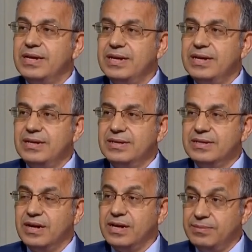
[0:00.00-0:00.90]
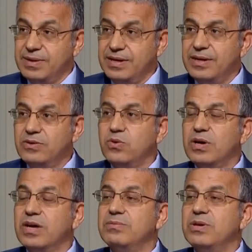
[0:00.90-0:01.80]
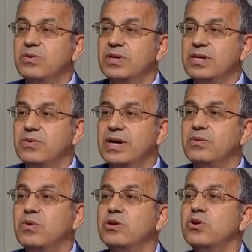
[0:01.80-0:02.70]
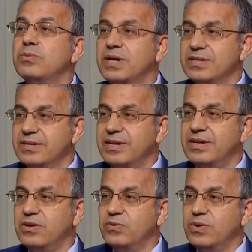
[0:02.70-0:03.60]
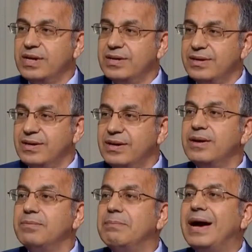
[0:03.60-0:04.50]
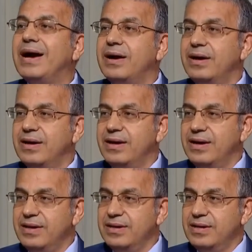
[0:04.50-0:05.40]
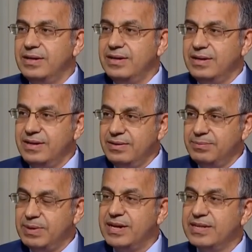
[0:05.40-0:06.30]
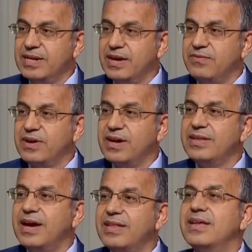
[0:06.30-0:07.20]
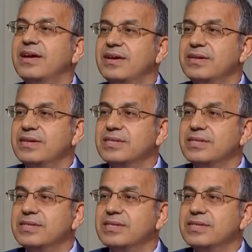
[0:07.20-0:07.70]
آه، الكهرباء يؤخذ منه العنوان ويربط العنوان مع بيانات الأفراد حتى